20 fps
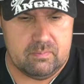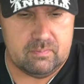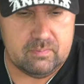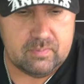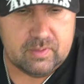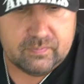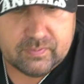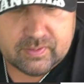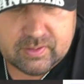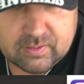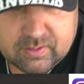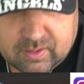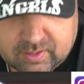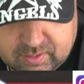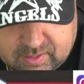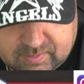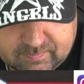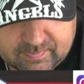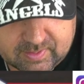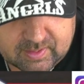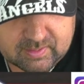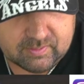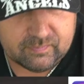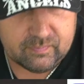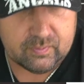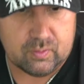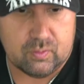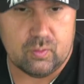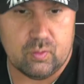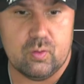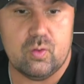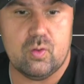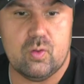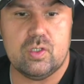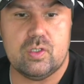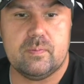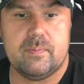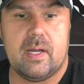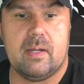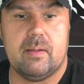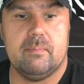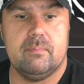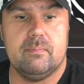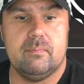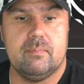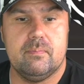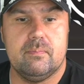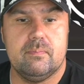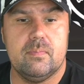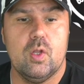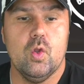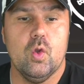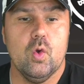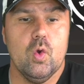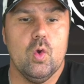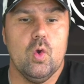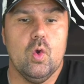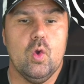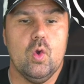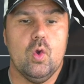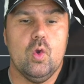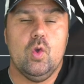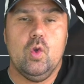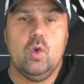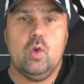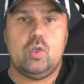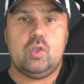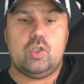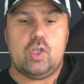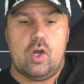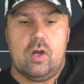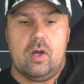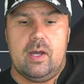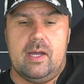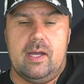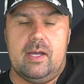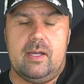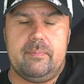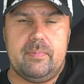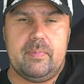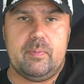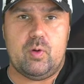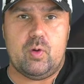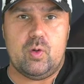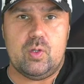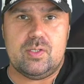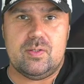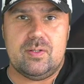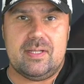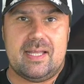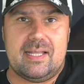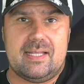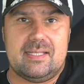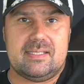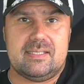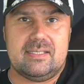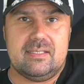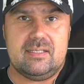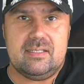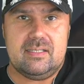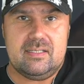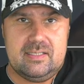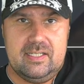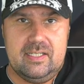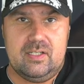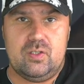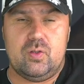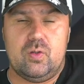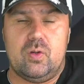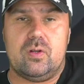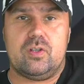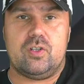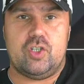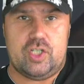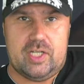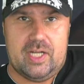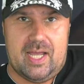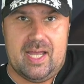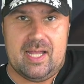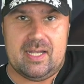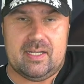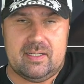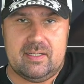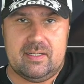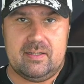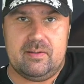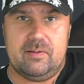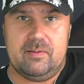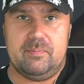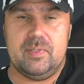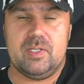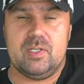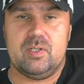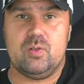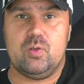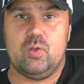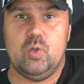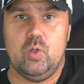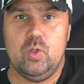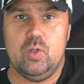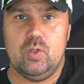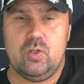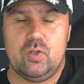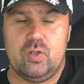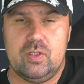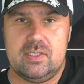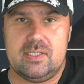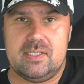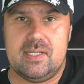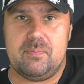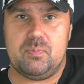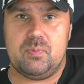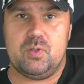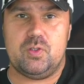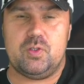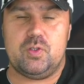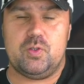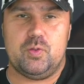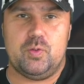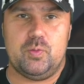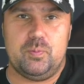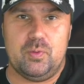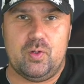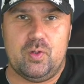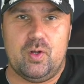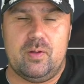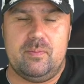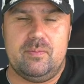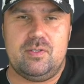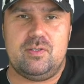ich wollte das gar nicht anmachen. Ich wollte nur groß machen. So, ähm, im Großen und Ganzen TikTok starten äh, mit einem coolen Konzept und so. Du bekommst